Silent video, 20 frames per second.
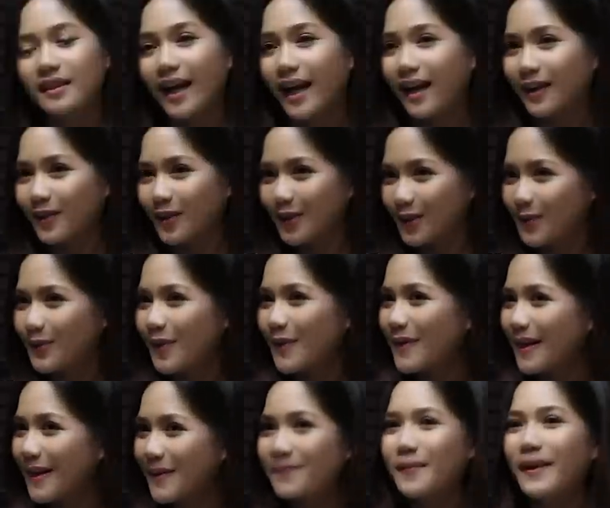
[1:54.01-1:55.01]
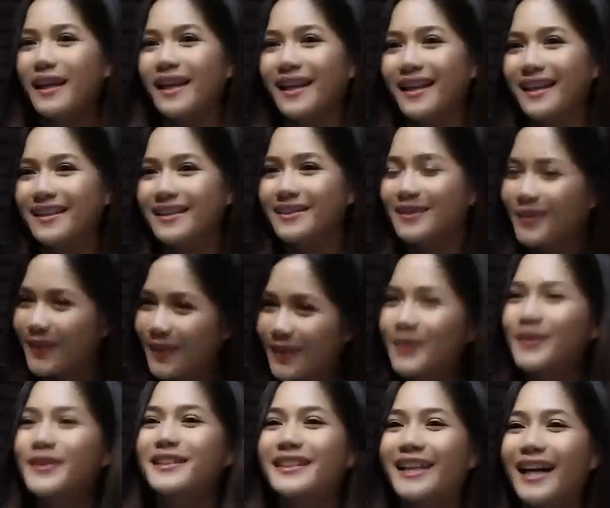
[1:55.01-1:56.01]
นั่งรถทัวร์มากับแม่สอง
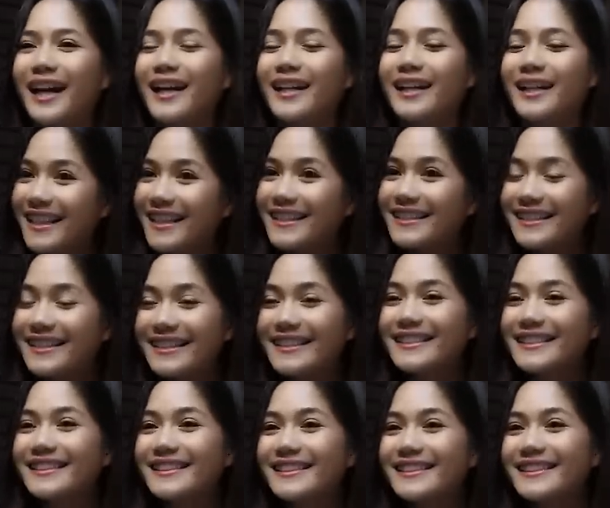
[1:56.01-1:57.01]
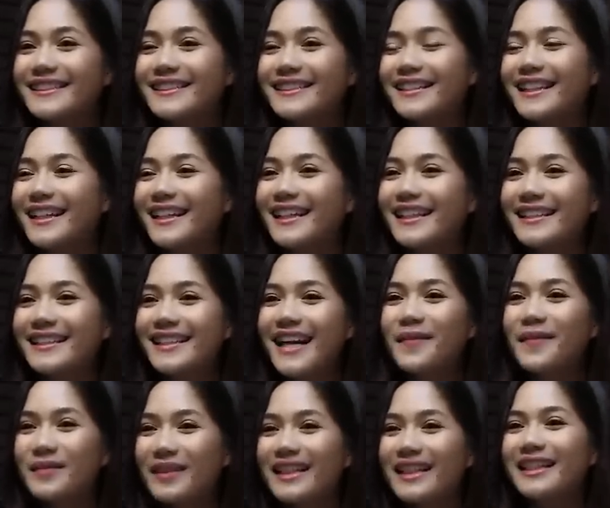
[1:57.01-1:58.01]
คนค่ะ ซึ่งสร้า
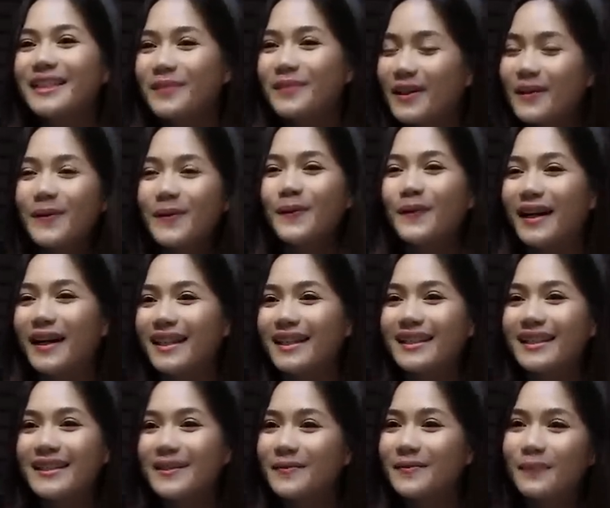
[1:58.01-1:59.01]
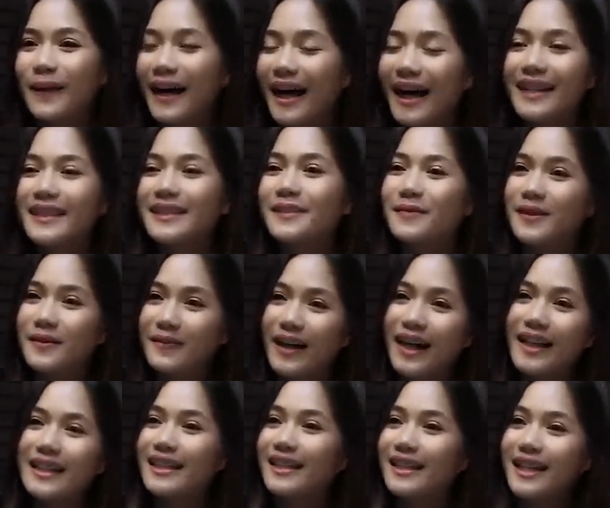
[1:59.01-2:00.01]
งเดือนดีไม่รู้อ่ะพานหรือไม่พา
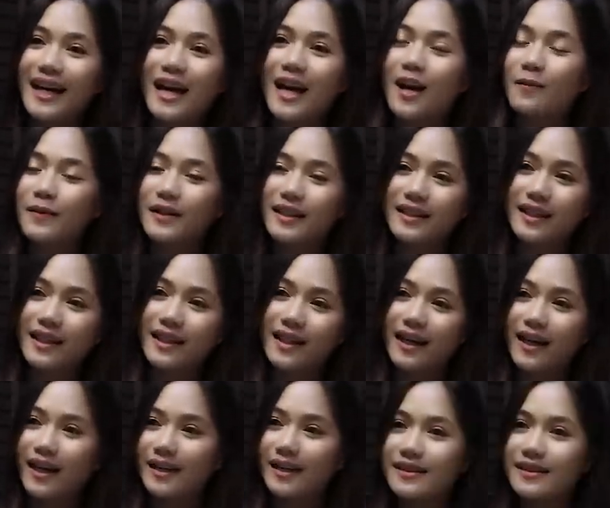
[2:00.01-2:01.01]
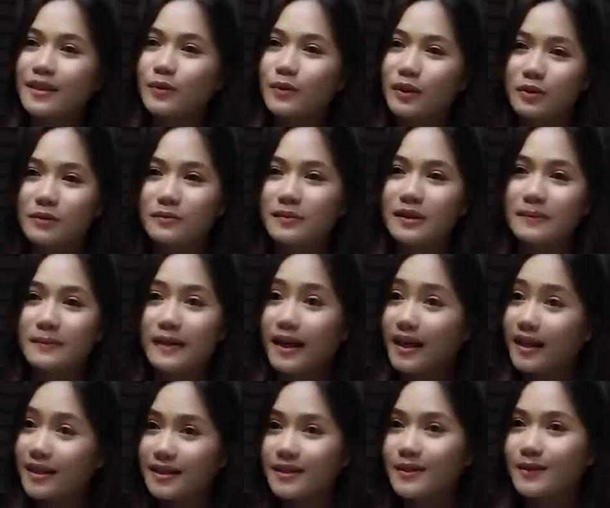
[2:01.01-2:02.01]
นยีได้เข้าไปในรายซึ่งวันนนเป็นมัน
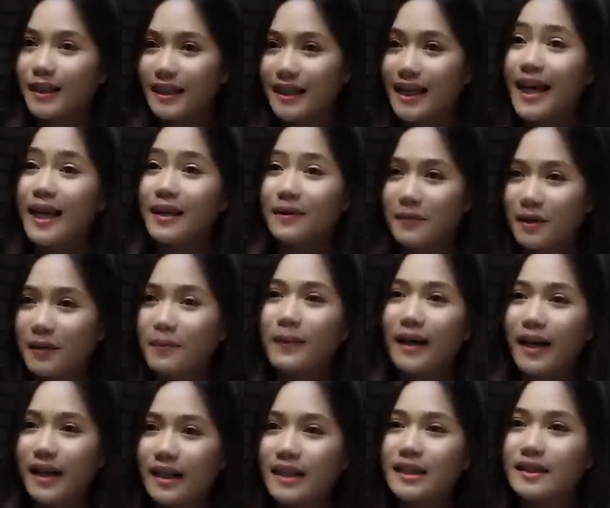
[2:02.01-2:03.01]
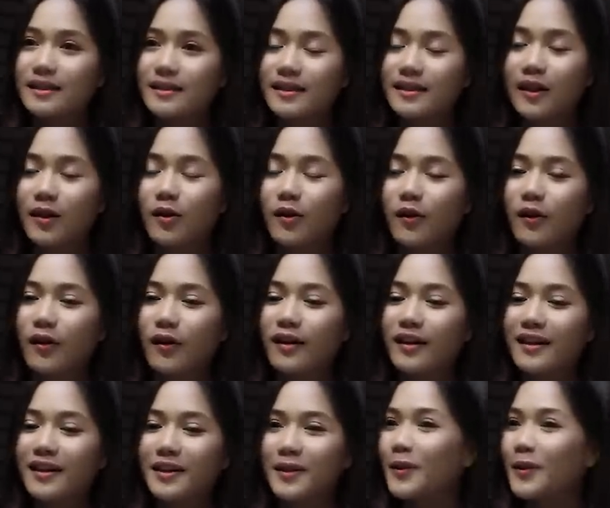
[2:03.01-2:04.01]
ก็ถือว่านานมากๆค่ะ แต่ก็
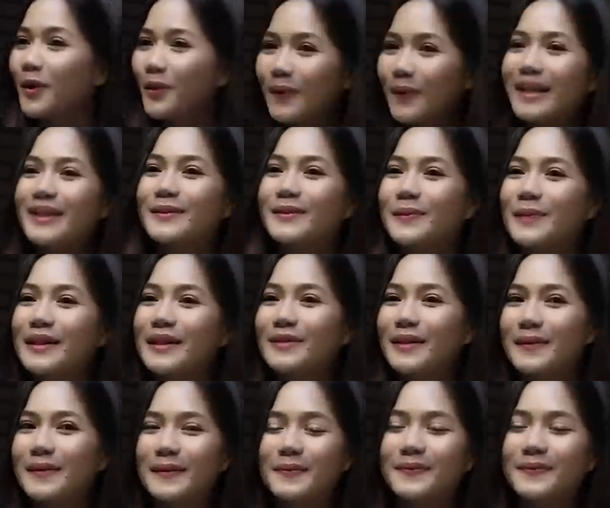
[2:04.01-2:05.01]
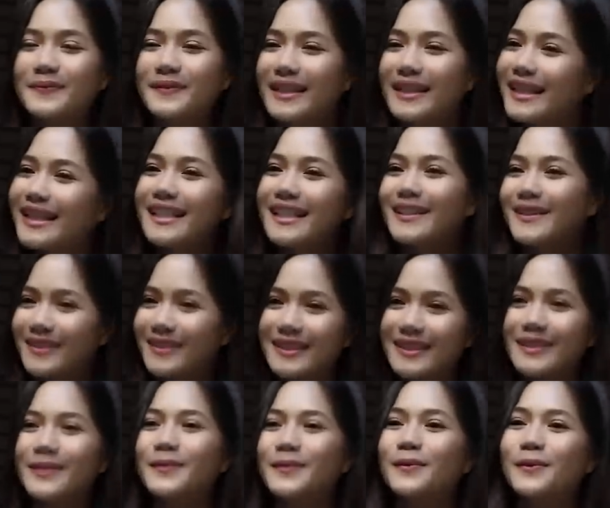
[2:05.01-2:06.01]
เราก็ว่างทุกวันว่าแบบ เอ๊ะเขาจะ
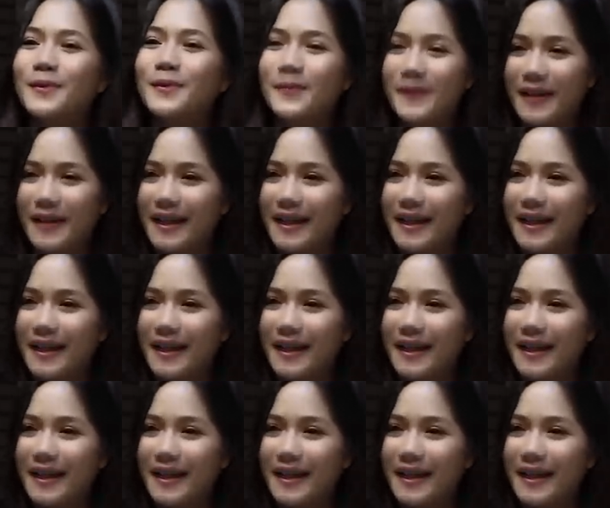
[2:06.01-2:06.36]
ทวงอ่ะ